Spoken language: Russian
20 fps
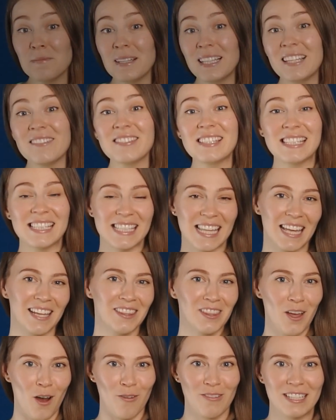были все
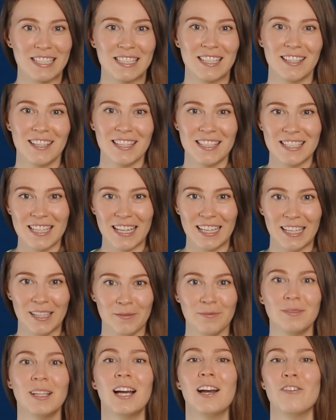новости
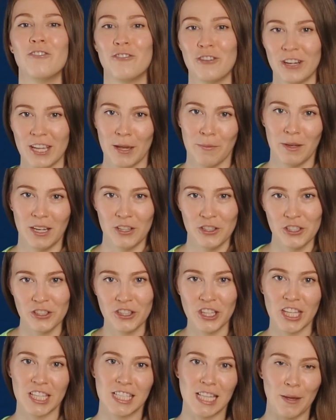недели. Время летит
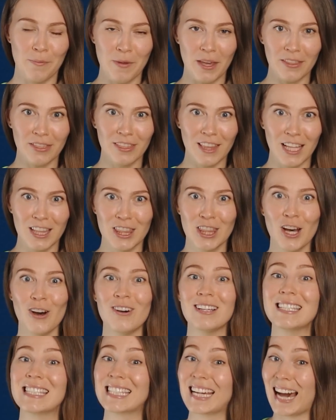незаметно,
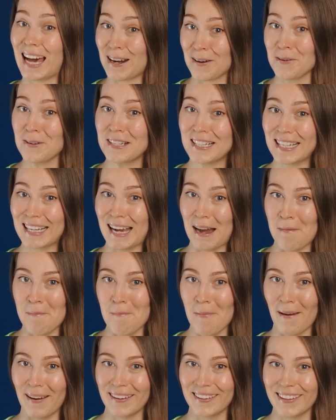но с хорошей
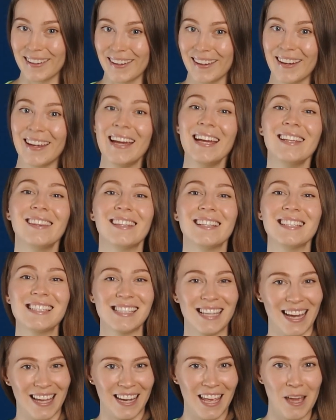компанией это
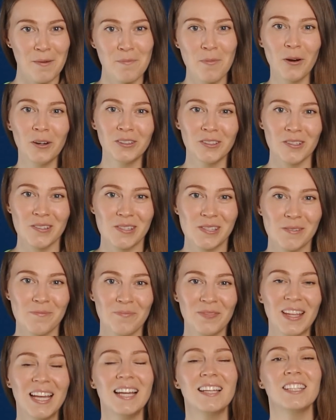скорее бонус.
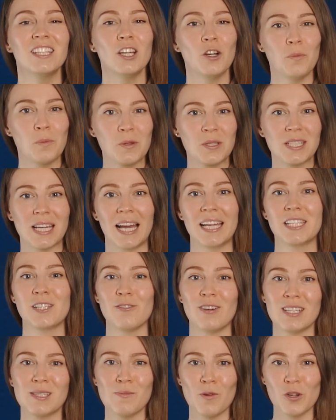Не упускайте
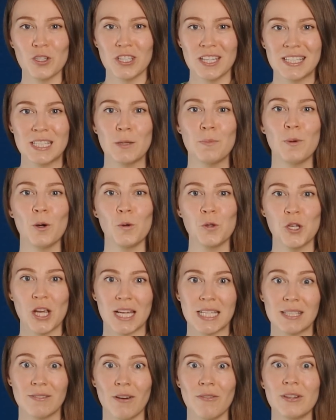возможности
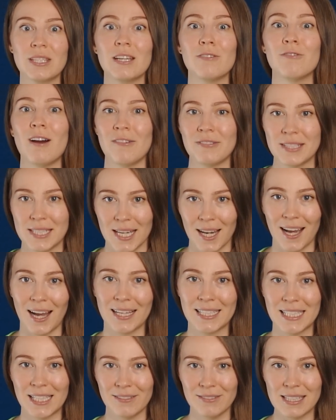поучаствовать во всех
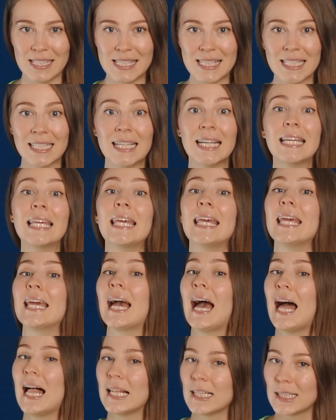активностях
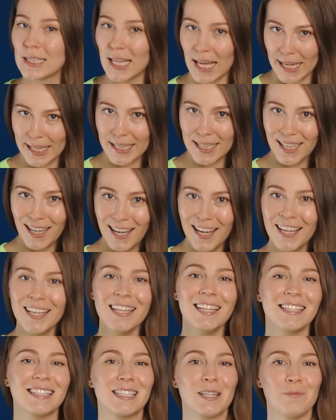и лайк,
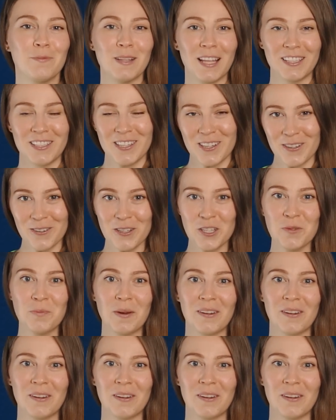если планируешь